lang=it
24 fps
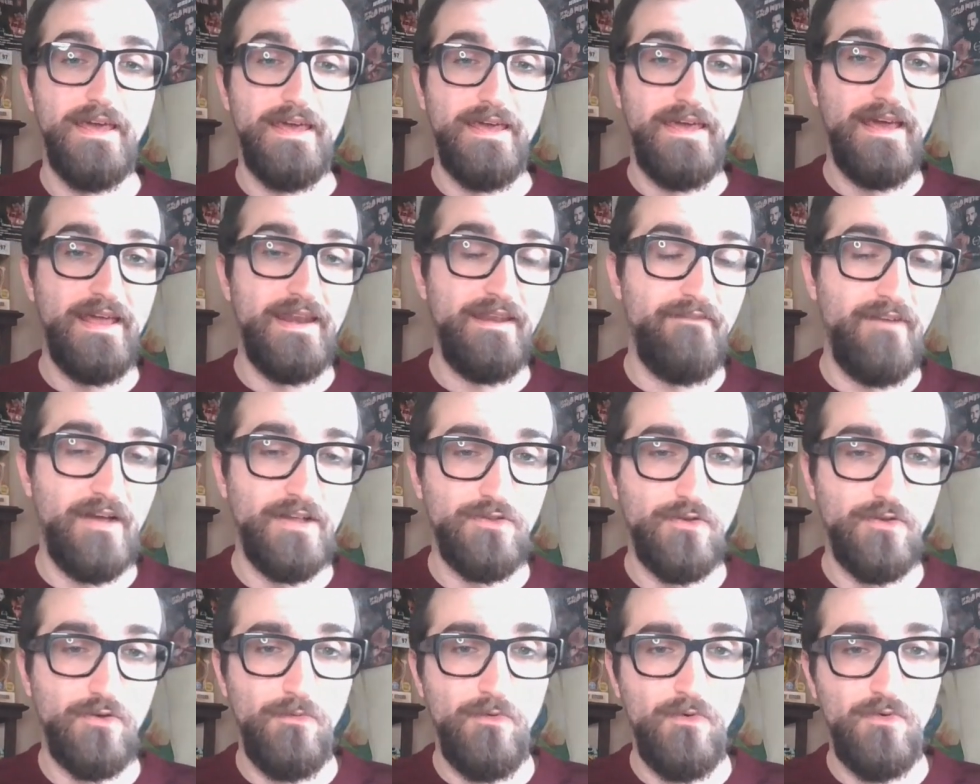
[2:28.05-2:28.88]
è
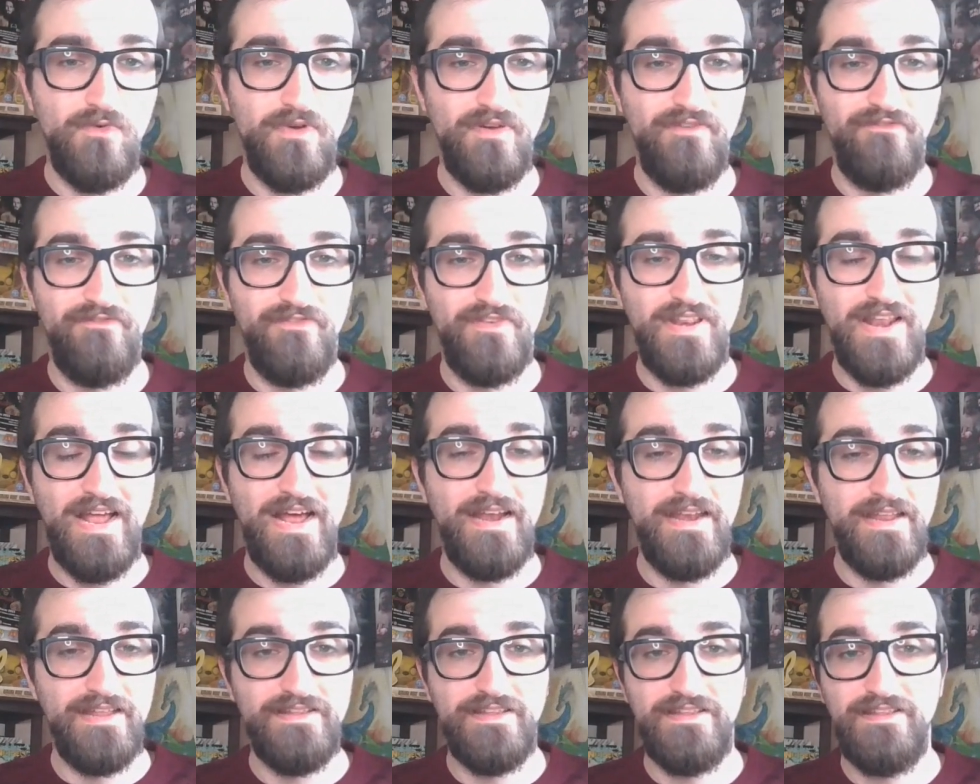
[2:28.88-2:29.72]
arrivato comunque in
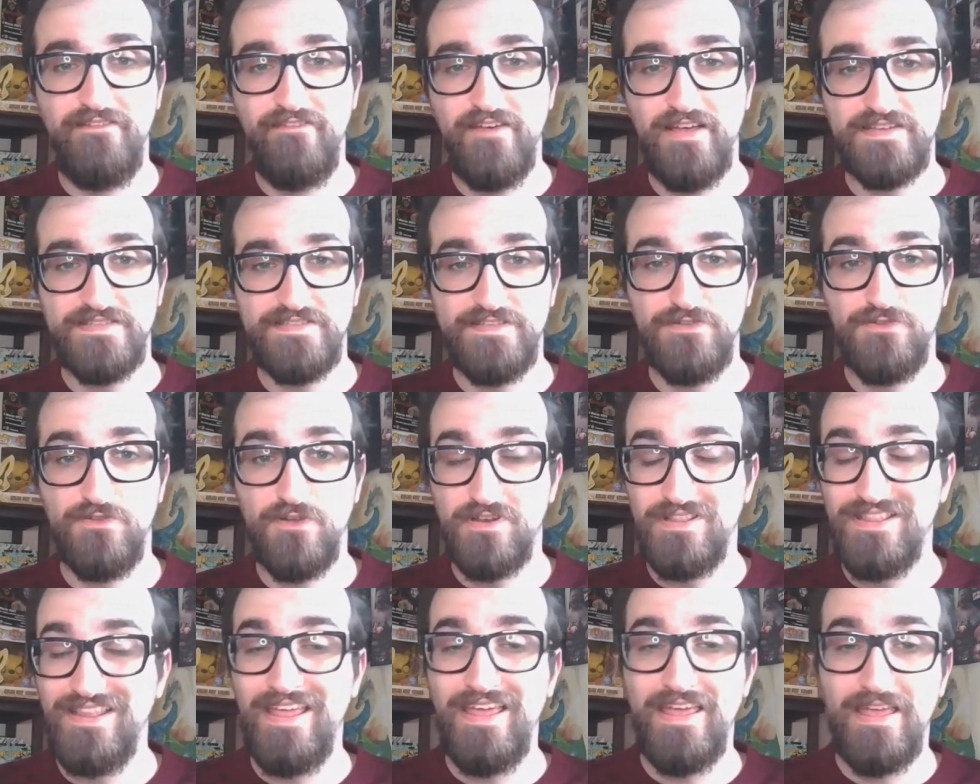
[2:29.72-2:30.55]
finale di diversi
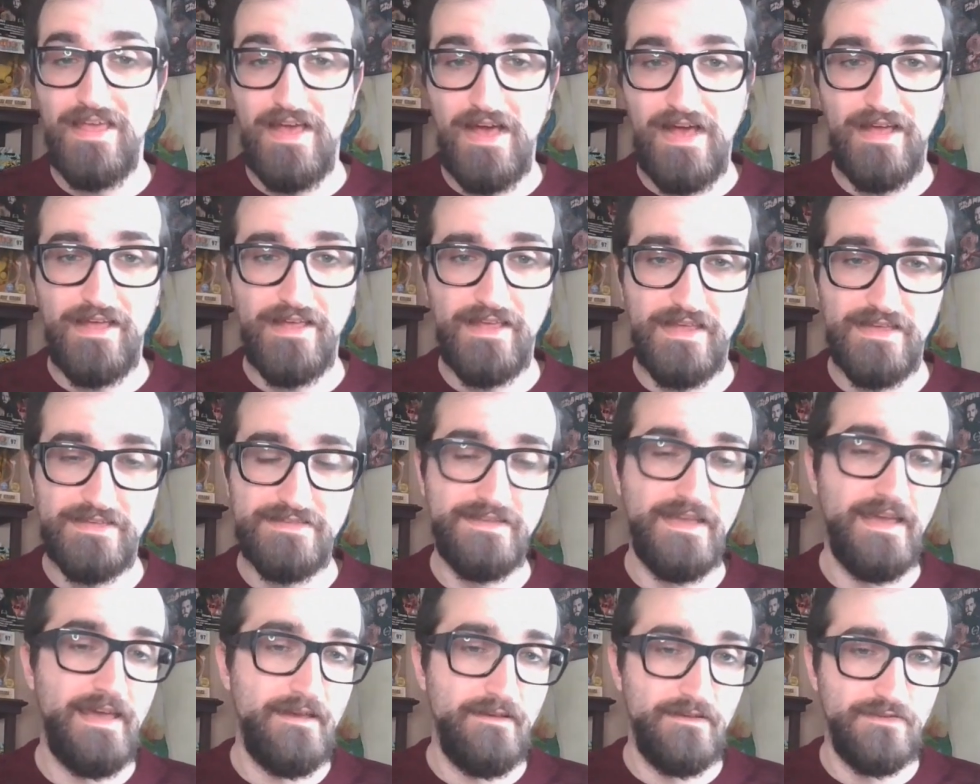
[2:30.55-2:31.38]
tornei, anche
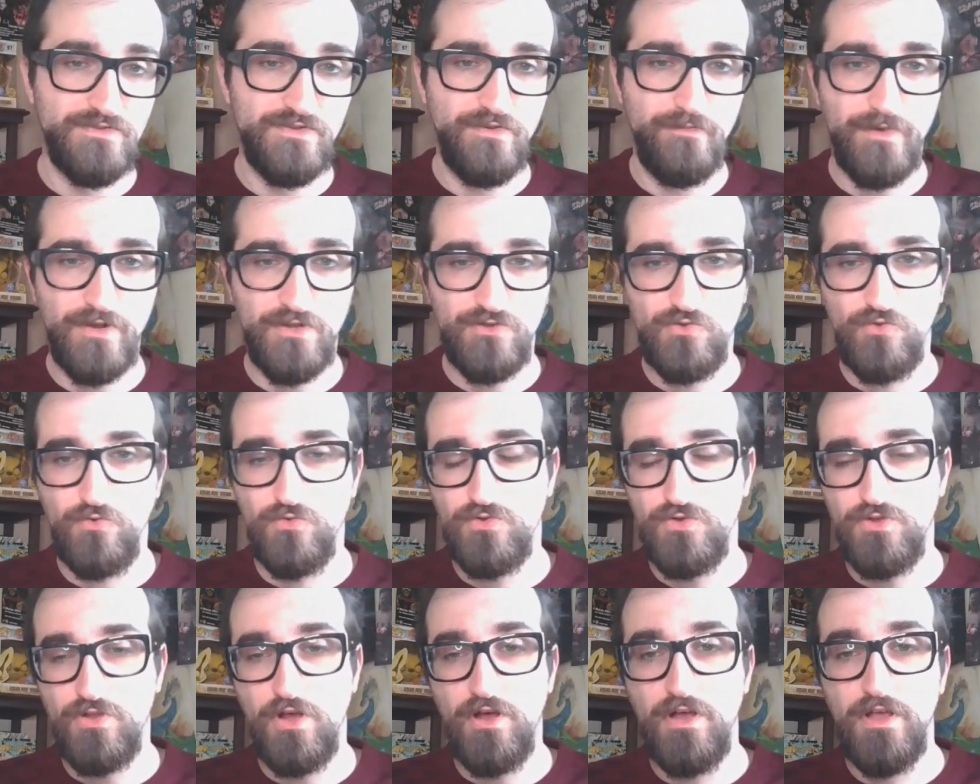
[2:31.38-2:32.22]
se
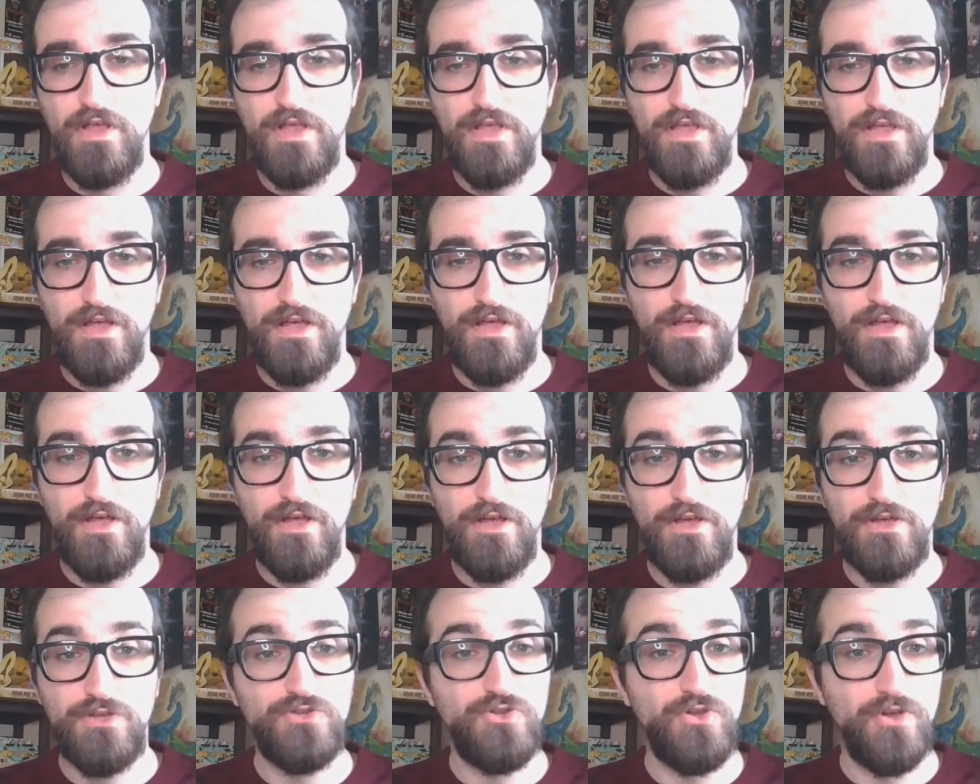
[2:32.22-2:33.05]
soprattutto
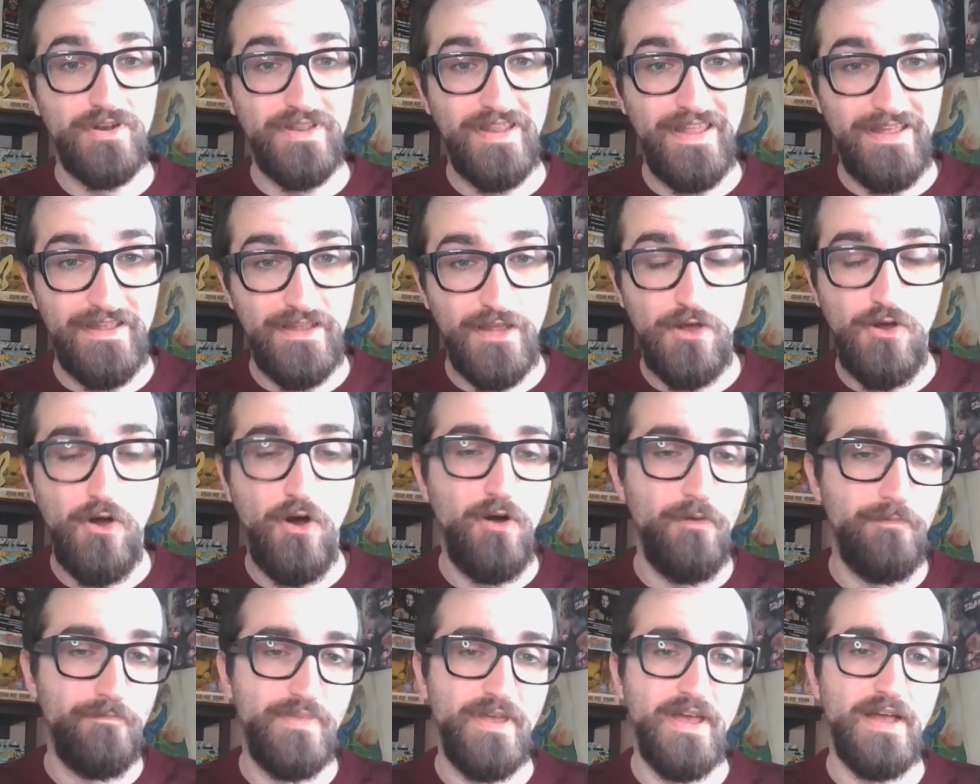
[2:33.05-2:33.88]
eh, tornei di
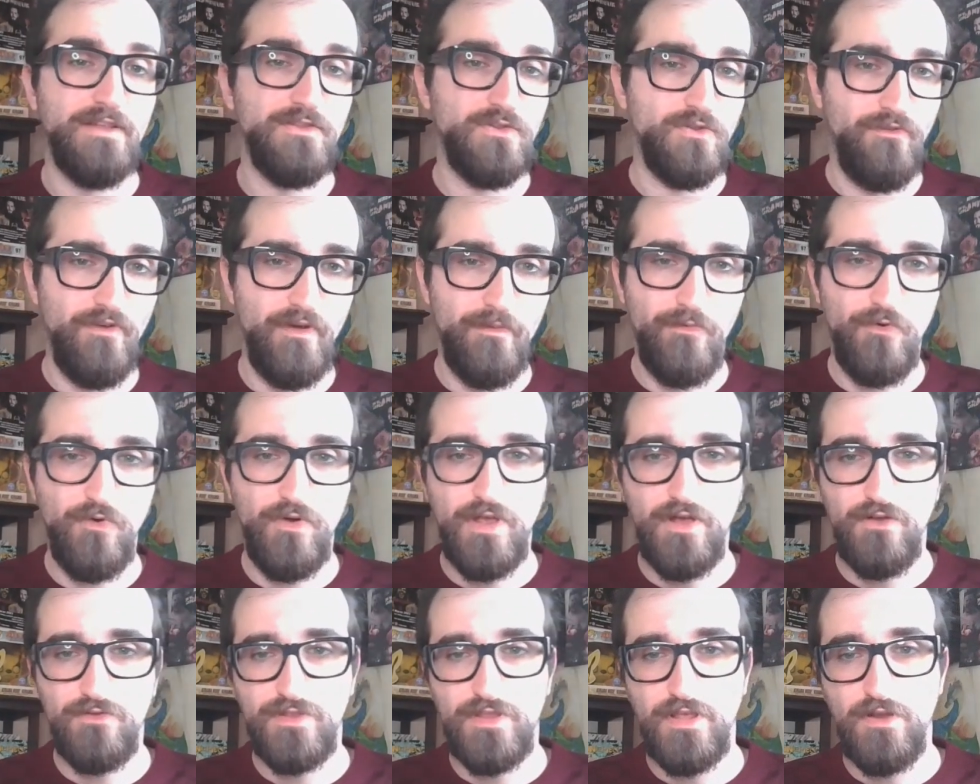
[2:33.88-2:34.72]
coppia, dove
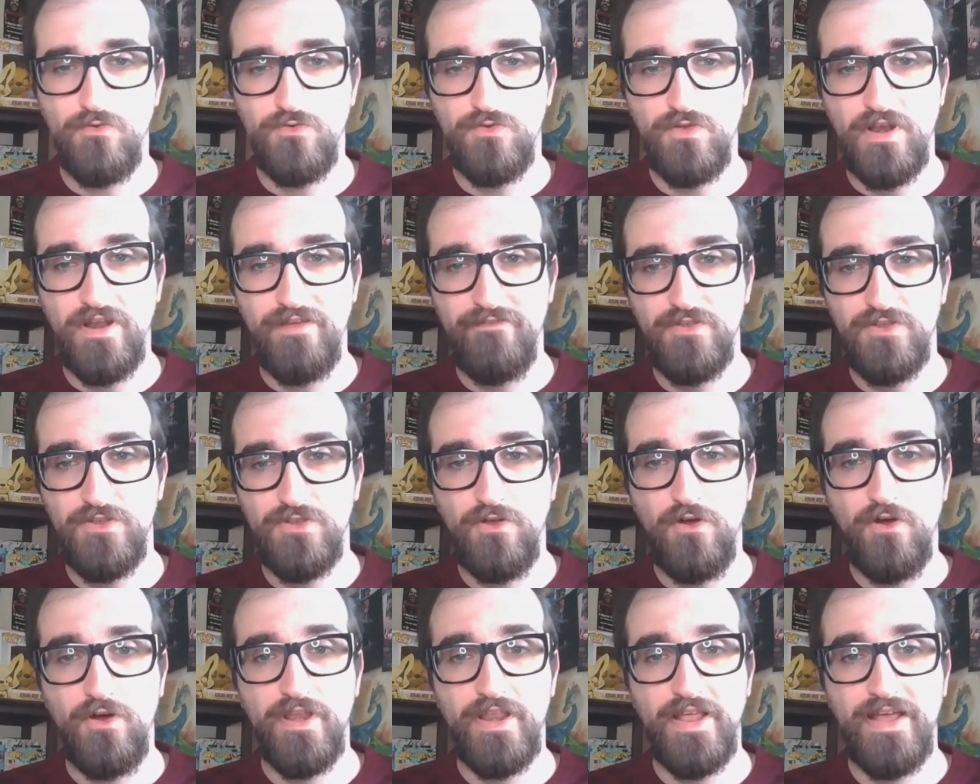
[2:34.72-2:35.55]
poi ha ottenuto la
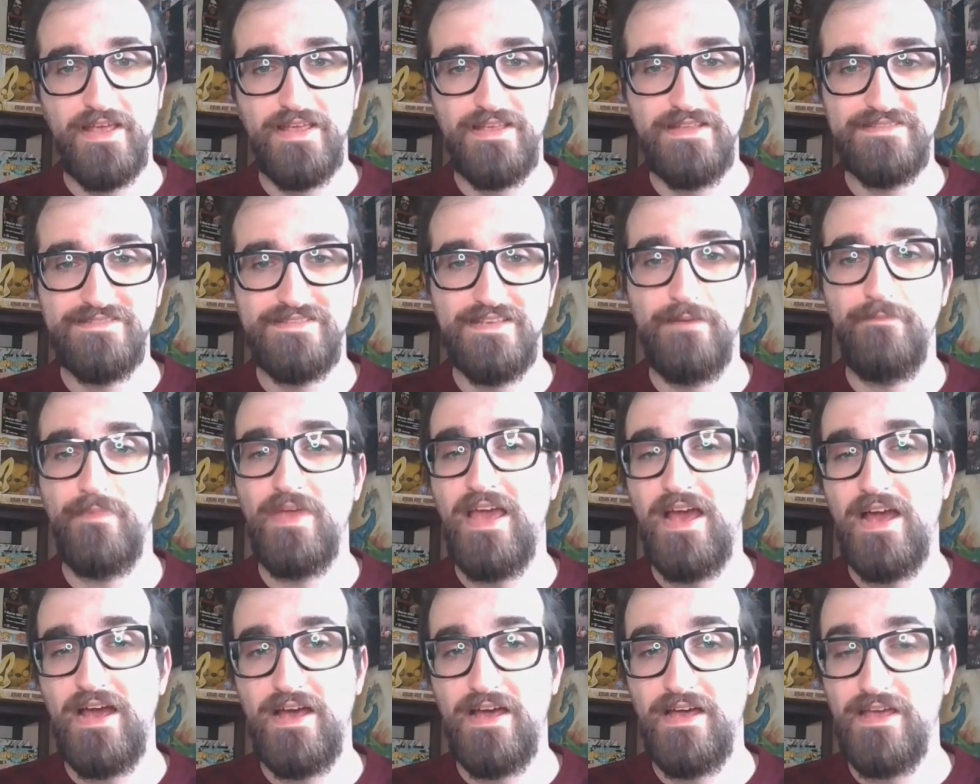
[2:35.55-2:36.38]
vittoria insieme
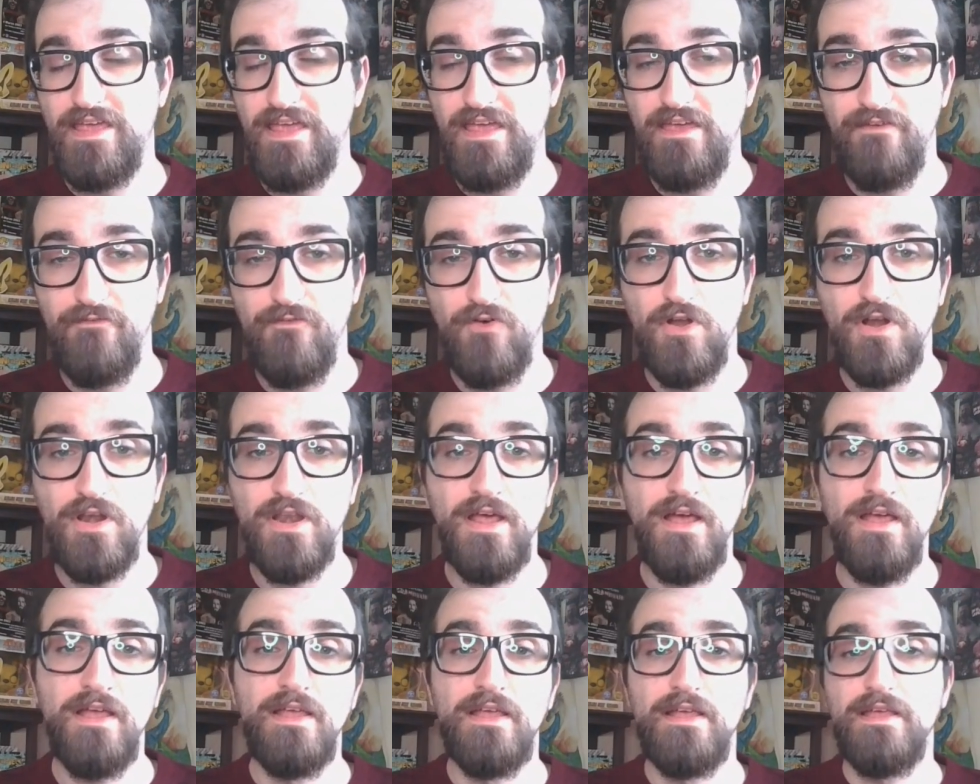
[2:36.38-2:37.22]
a
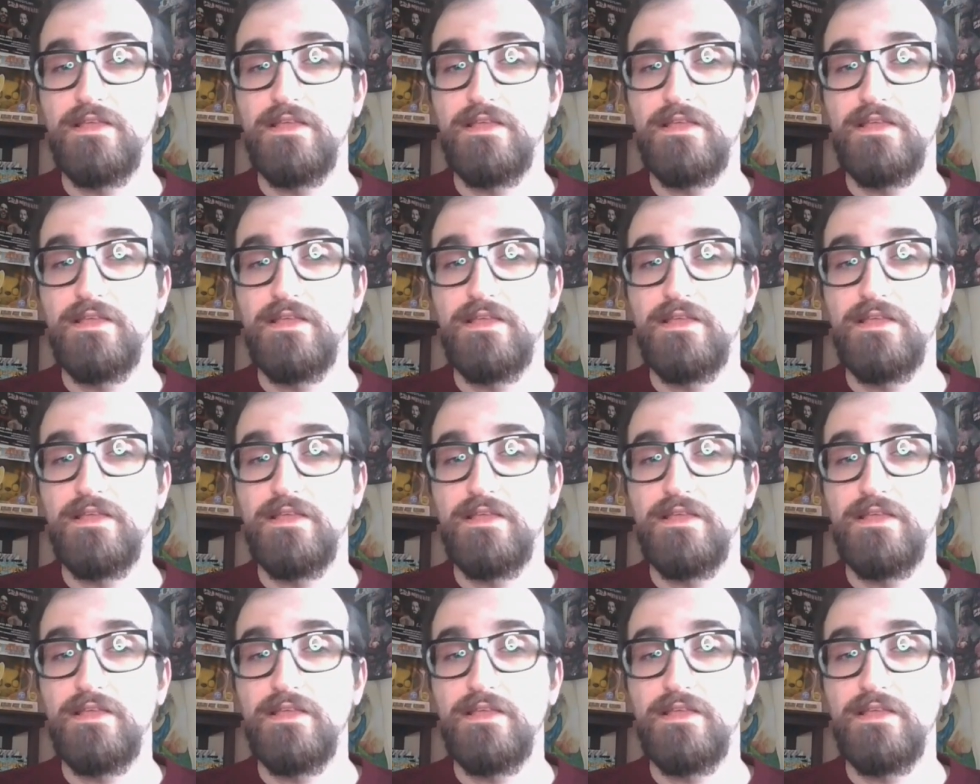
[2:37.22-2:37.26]
Evil.